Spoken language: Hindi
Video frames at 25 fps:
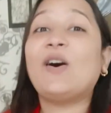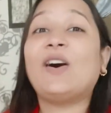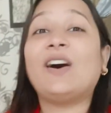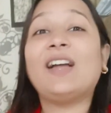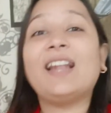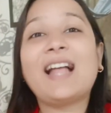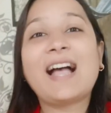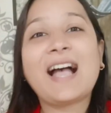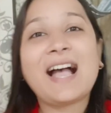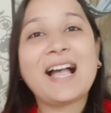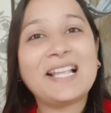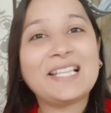
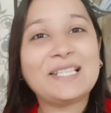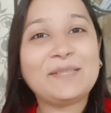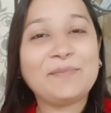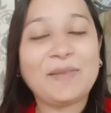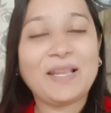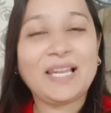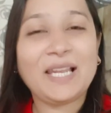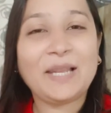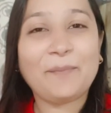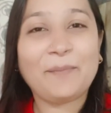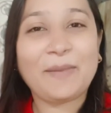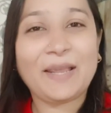और आज
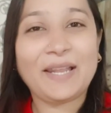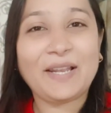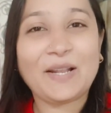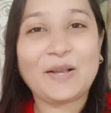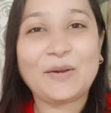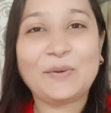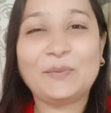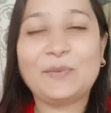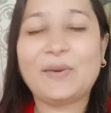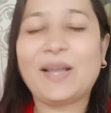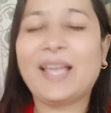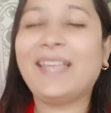मैंने
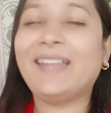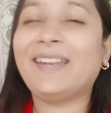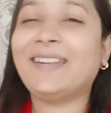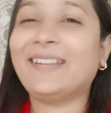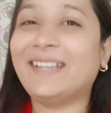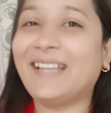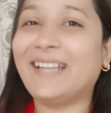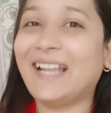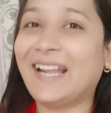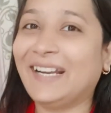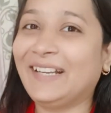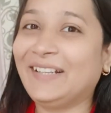पहना हुआ
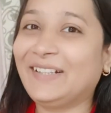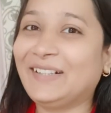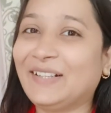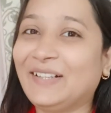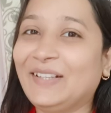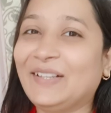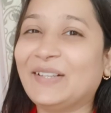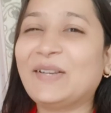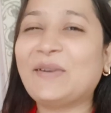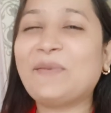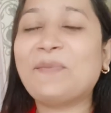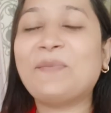है रेड
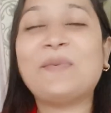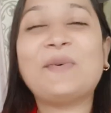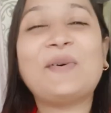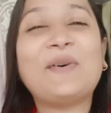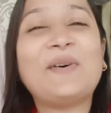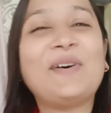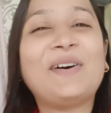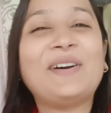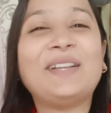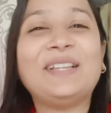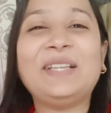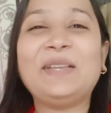कलर का
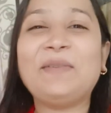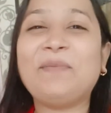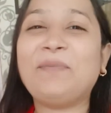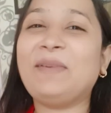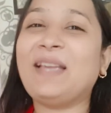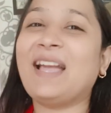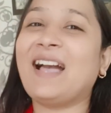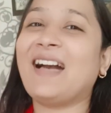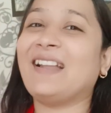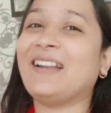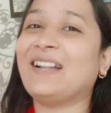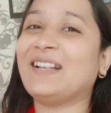बहुत ही
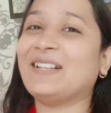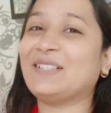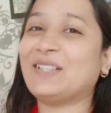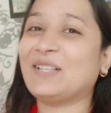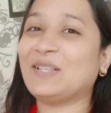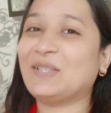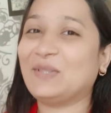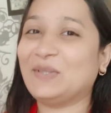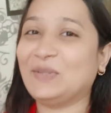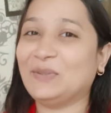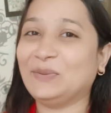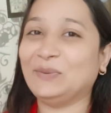प्यारा
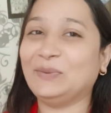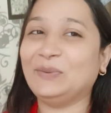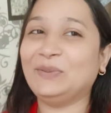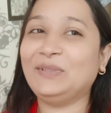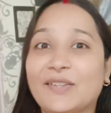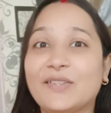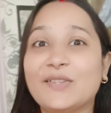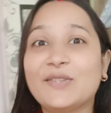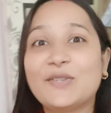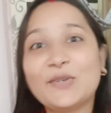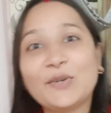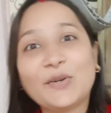सा
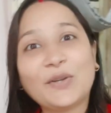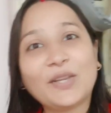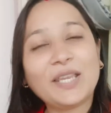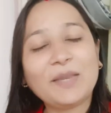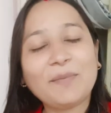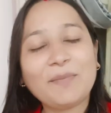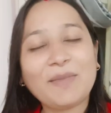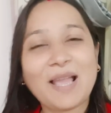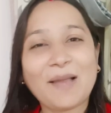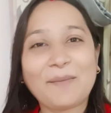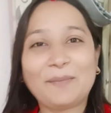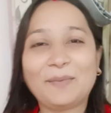सूट जो
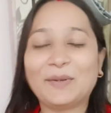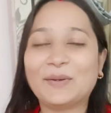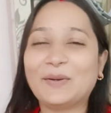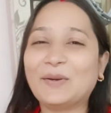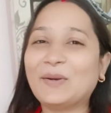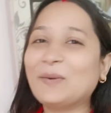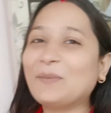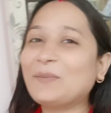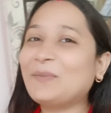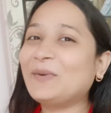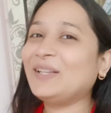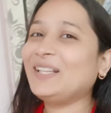कि मैं आप
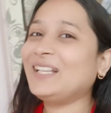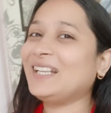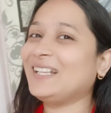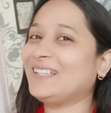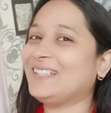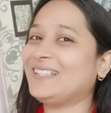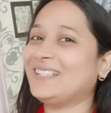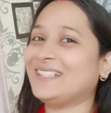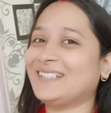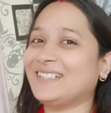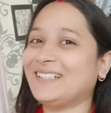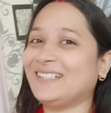लोगों को बहुत
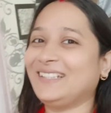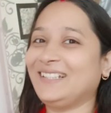अच्छे से